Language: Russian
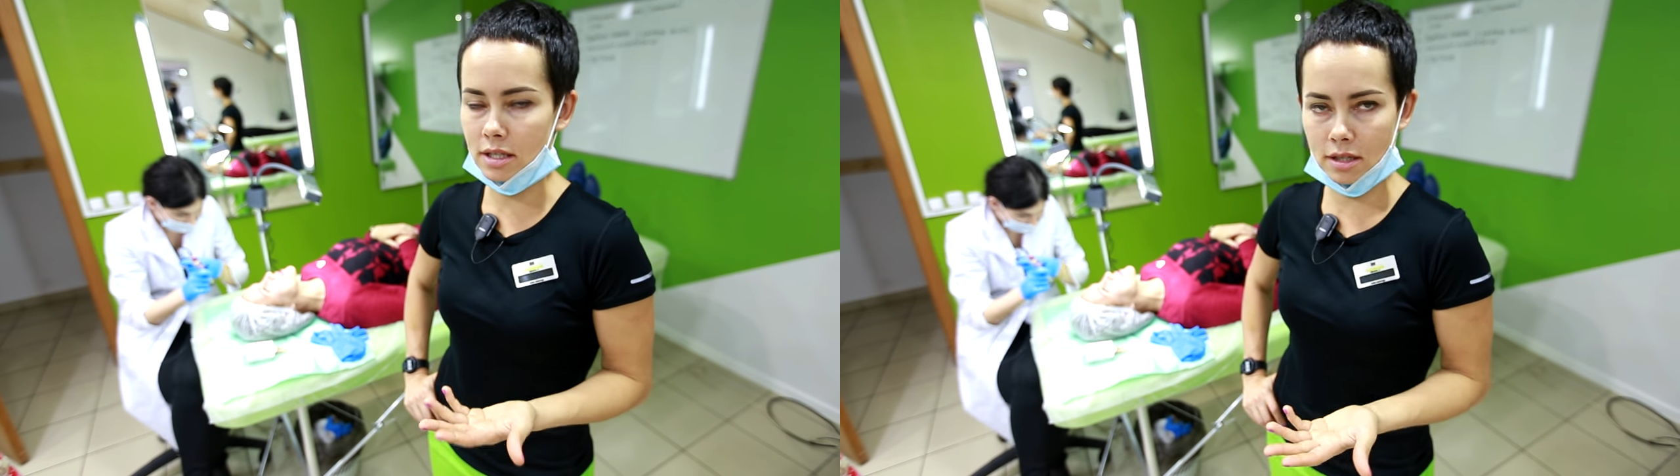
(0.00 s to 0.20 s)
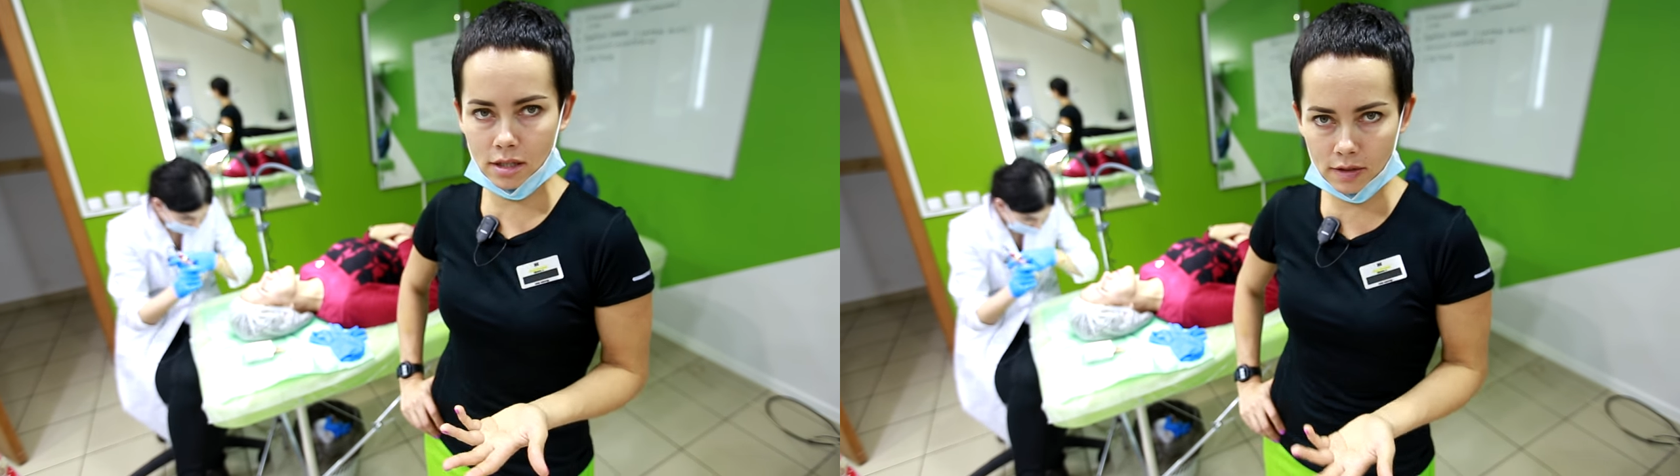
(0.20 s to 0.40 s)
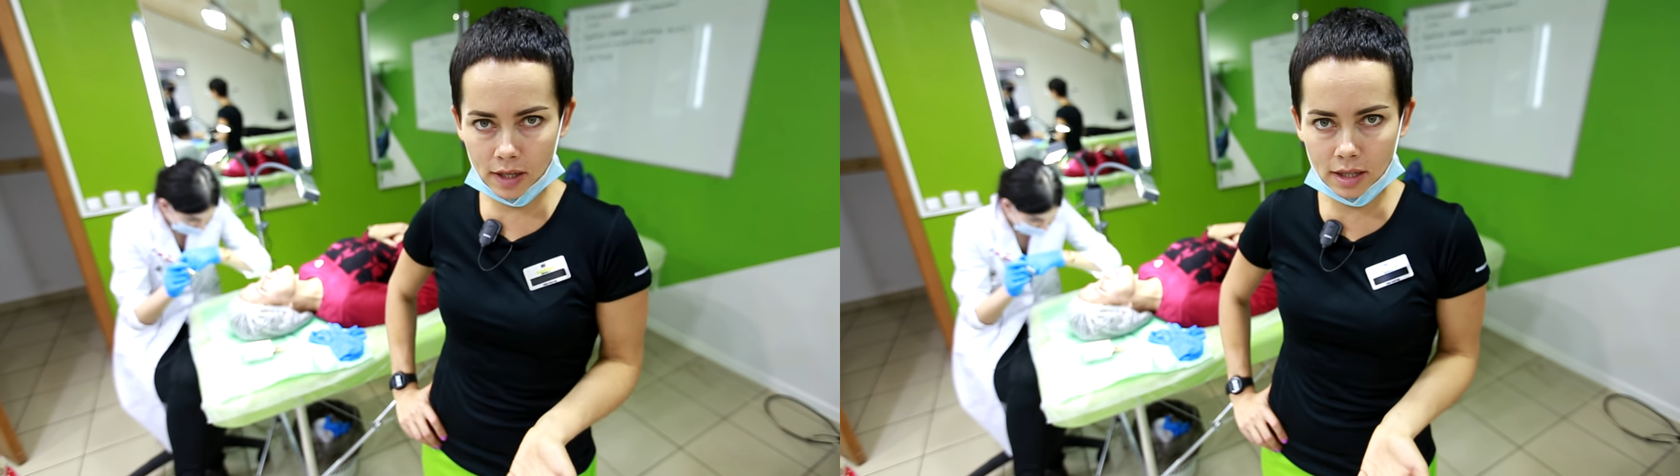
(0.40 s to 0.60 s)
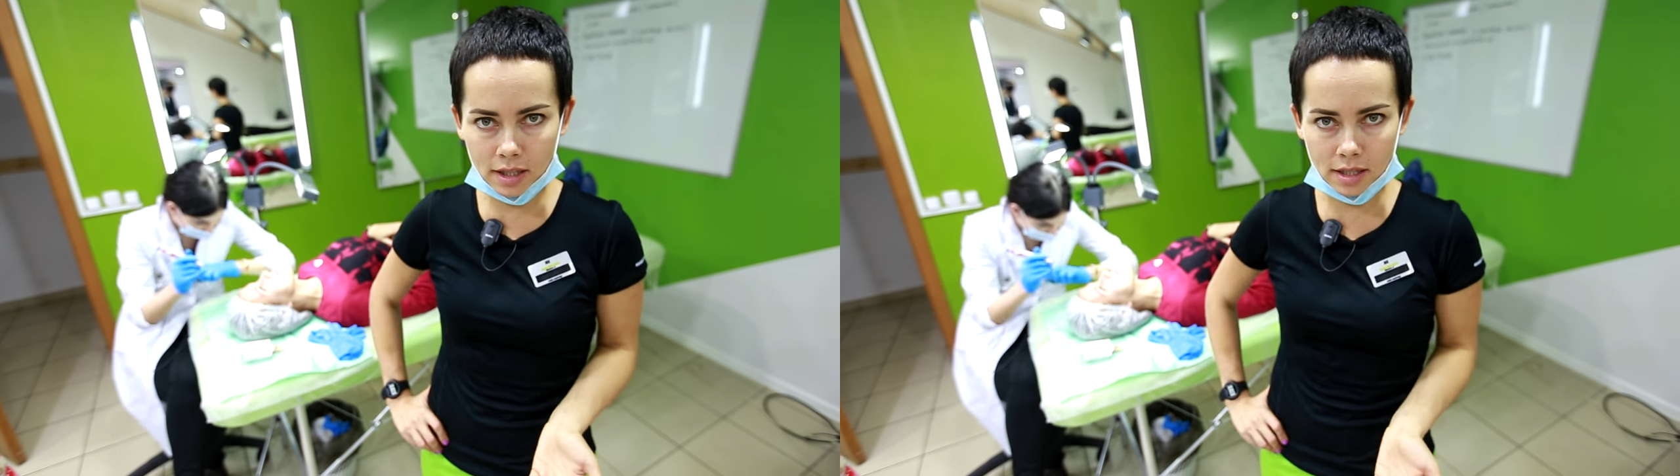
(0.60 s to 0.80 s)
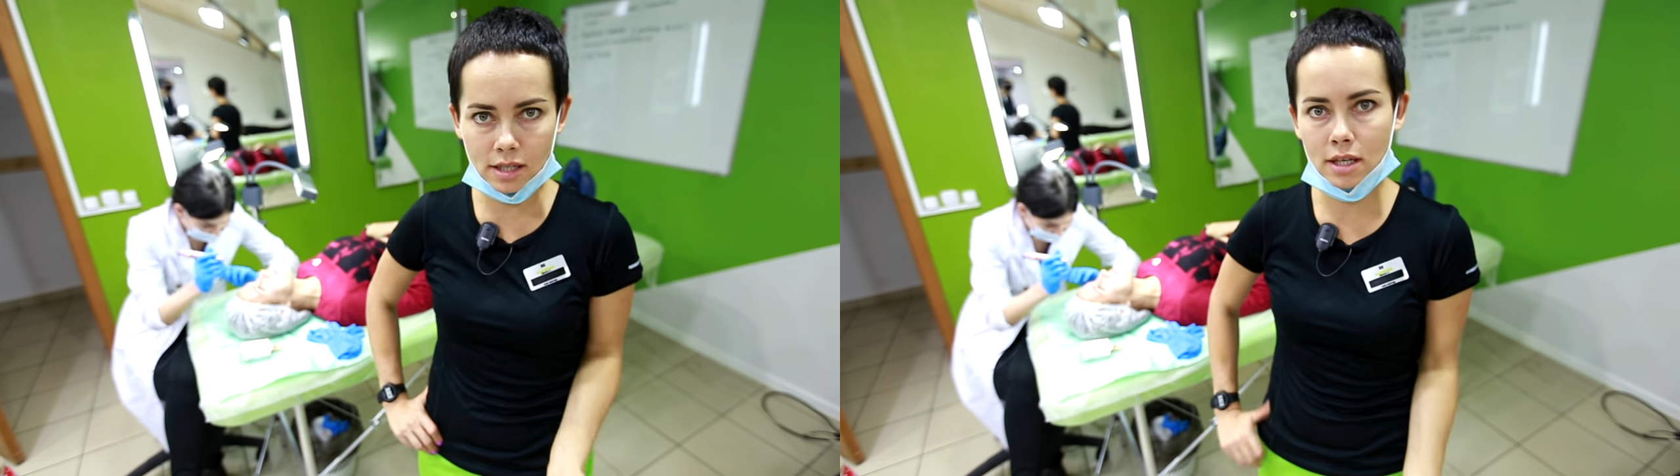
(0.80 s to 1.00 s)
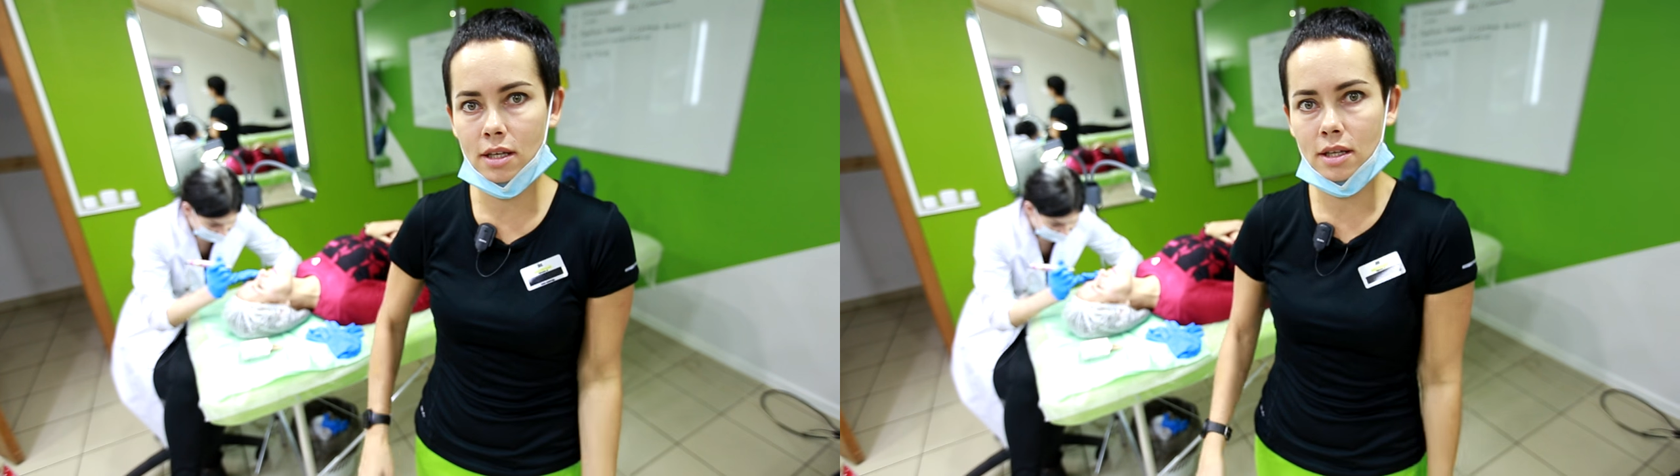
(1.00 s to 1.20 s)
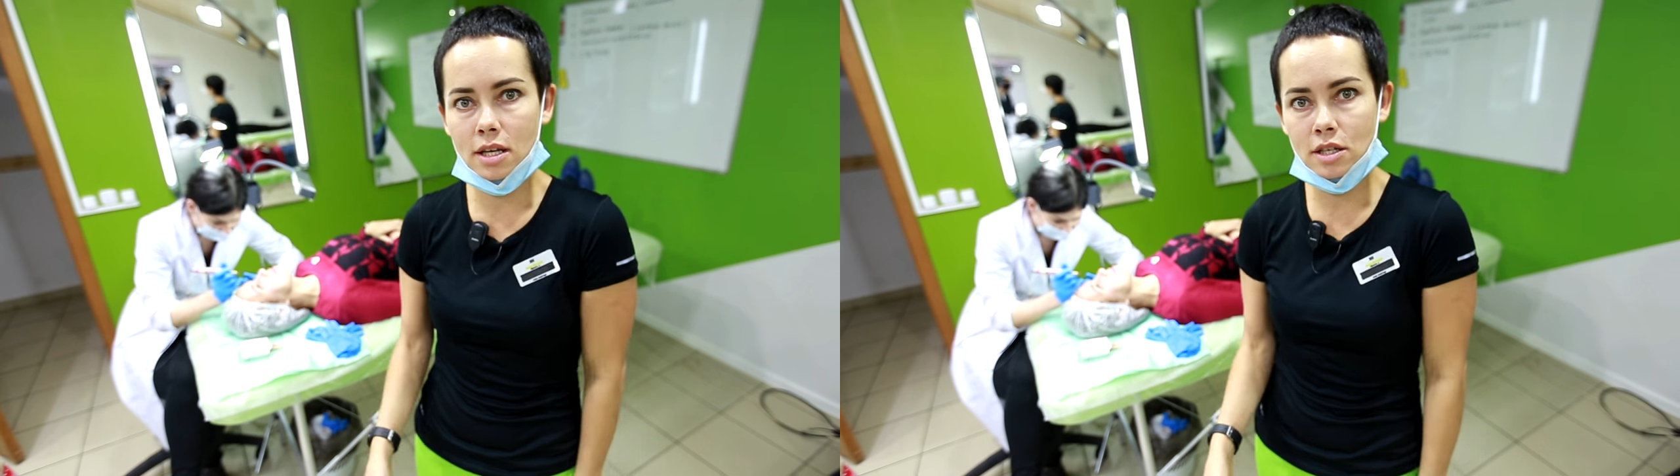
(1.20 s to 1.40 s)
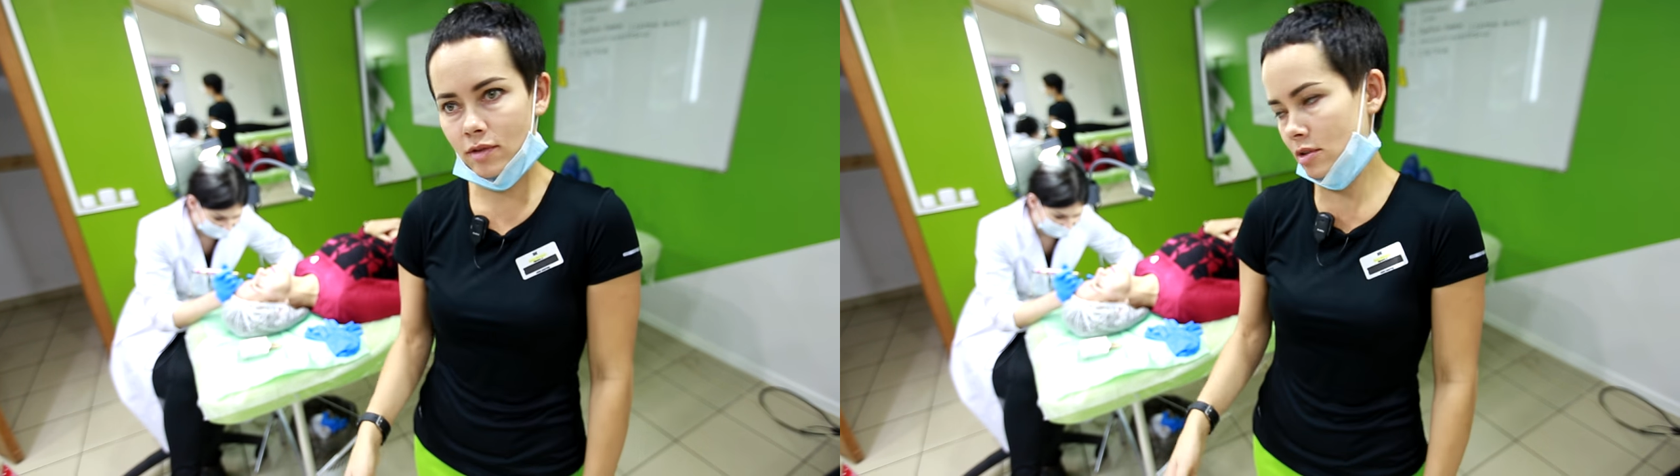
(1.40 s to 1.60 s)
разноцветные тени и даже,